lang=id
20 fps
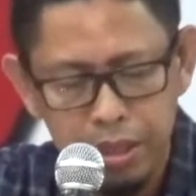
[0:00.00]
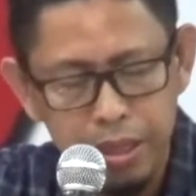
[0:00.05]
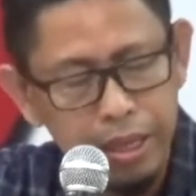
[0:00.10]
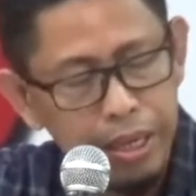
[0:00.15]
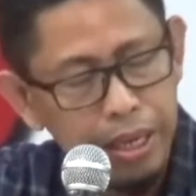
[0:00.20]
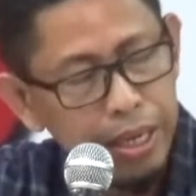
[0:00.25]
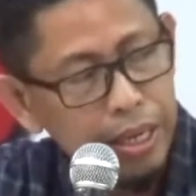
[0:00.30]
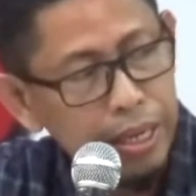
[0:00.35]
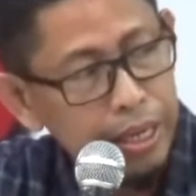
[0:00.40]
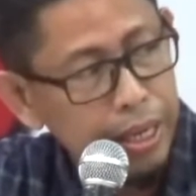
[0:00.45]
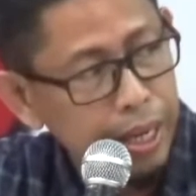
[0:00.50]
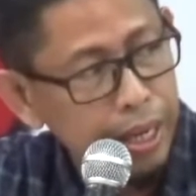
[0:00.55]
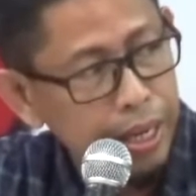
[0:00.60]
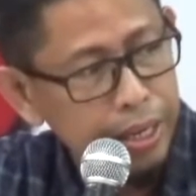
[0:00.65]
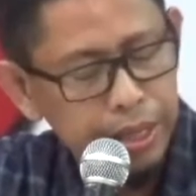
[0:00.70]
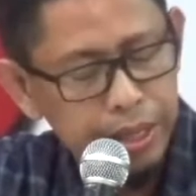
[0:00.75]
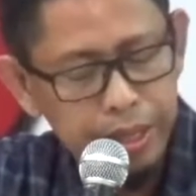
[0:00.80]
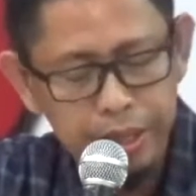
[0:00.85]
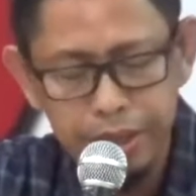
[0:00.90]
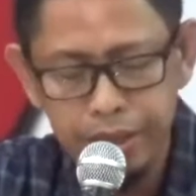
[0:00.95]

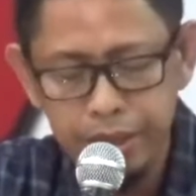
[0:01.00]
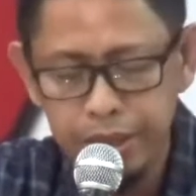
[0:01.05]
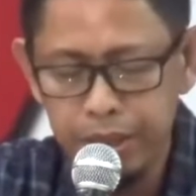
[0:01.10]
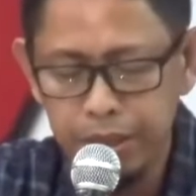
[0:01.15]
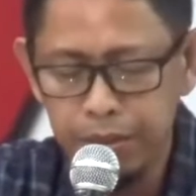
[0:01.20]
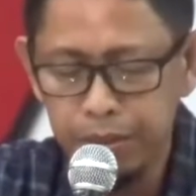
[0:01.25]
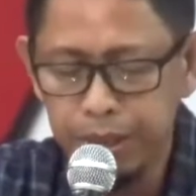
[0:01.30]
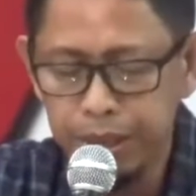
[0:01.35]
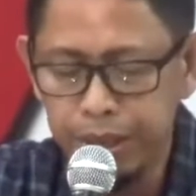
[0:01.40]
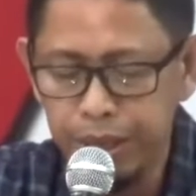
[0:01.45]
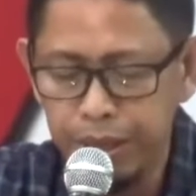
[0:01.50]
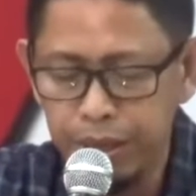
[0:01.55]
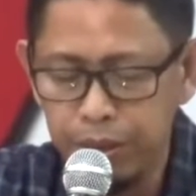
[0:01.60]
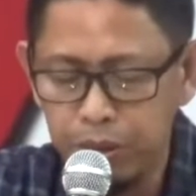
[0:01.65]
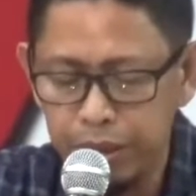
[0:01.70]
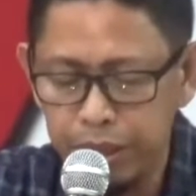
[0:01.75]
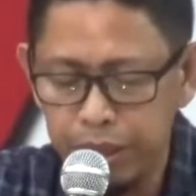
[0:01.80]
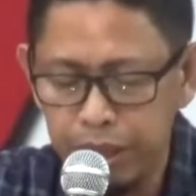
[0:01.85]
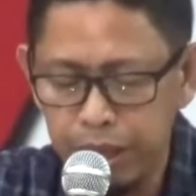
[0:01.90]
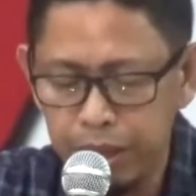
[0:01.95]
rekan-rekan dari kabupaten
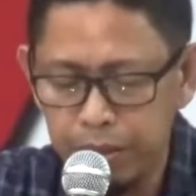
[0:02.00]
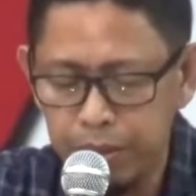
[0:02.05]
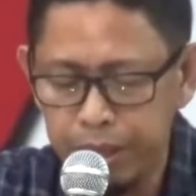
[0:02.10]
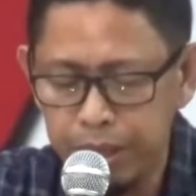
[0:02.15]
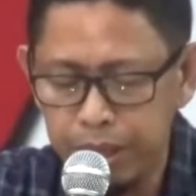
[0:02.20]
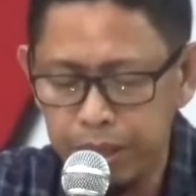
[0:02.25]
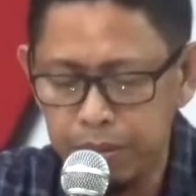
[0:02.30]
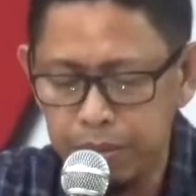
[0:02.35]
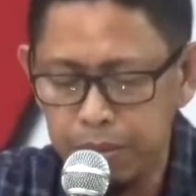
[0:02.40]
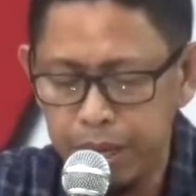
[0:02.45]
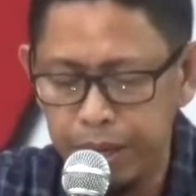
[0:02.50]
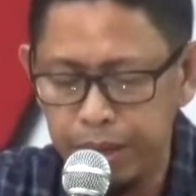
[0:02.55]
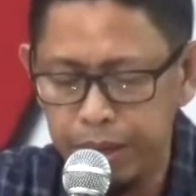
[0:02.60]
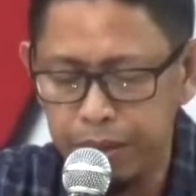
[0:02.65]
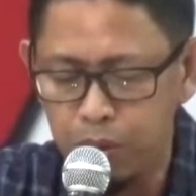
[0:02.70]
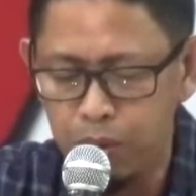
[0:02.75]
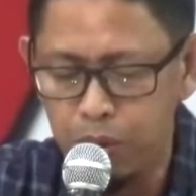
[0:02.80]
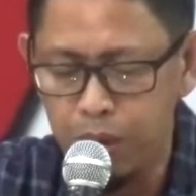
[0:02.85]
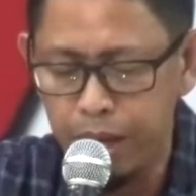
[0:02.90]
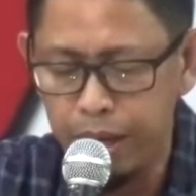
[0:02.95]
kota, baik
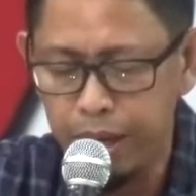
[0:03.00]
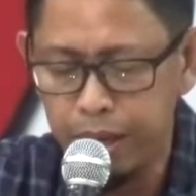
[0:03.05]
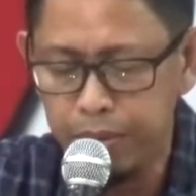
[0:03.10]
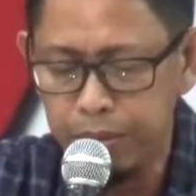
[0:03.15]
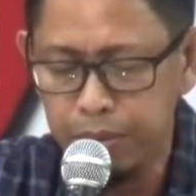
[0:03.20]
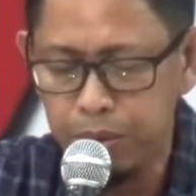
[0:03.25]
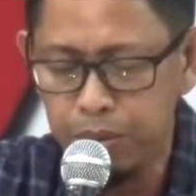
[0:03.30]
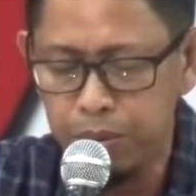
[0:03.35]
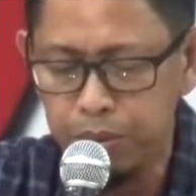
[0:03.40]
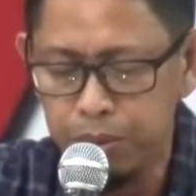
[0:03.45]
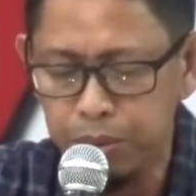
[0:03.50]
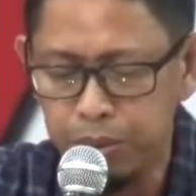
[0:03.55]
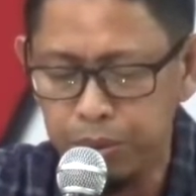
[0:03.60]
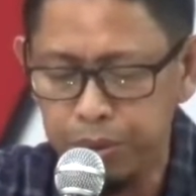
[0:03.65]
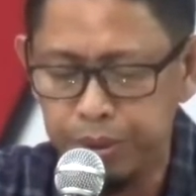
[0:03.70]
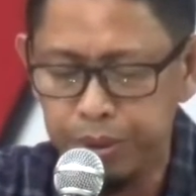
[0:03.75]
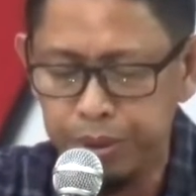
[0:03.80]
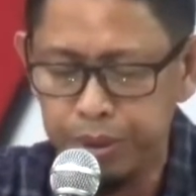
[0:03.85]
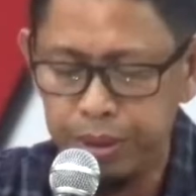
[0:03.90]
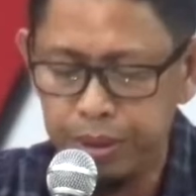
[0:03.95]
badan keuangan
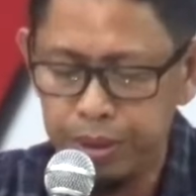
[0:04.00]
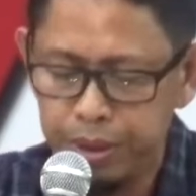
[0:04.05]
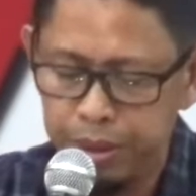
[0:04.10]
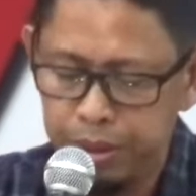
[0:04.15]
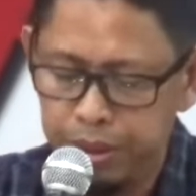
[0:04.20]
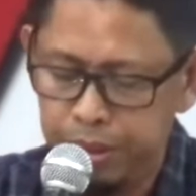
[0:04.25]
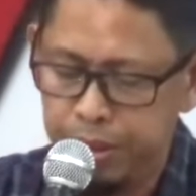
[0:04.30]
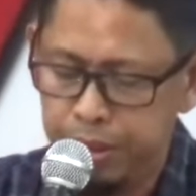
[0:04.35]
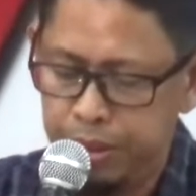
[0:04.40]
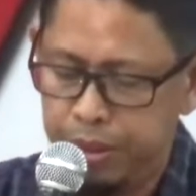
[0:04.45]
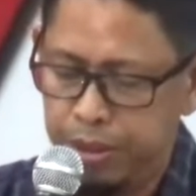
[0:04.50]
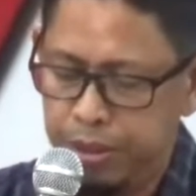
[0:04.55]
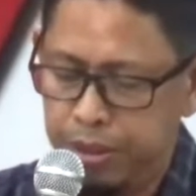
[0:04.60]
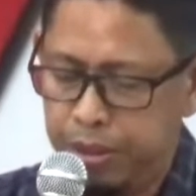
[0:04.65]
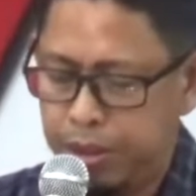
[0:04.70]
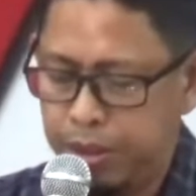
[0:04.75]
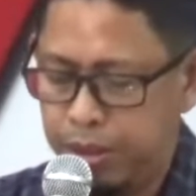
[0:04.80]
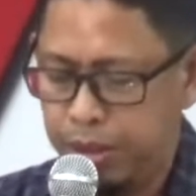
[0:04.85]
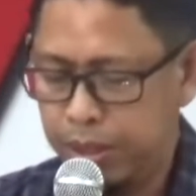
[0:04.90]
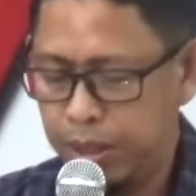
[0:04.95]
maupun
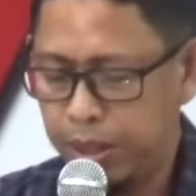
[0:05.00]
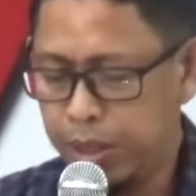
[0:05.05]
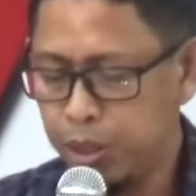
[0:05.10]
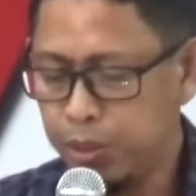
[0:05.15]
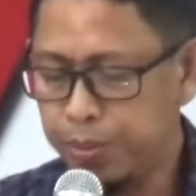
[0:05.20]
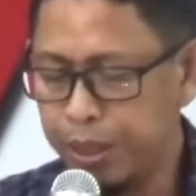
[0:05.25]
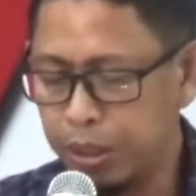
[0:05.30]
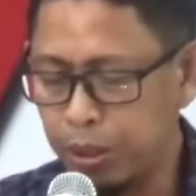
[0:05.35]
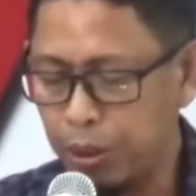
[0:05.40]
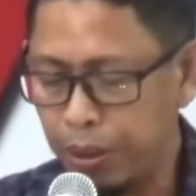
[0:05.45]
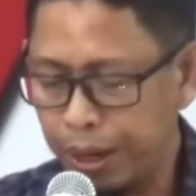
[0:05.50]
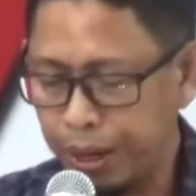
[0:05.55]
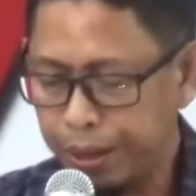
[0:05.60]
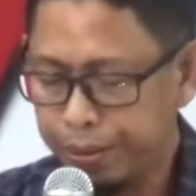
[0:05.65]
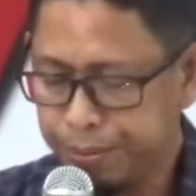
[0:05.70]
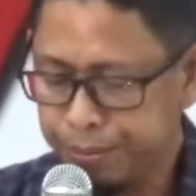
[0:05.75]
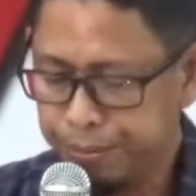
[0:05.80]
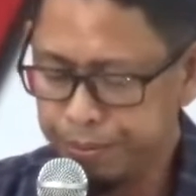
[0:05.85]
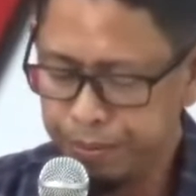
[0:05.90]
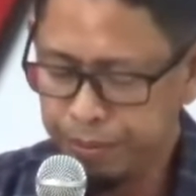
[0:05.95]
inspektorat.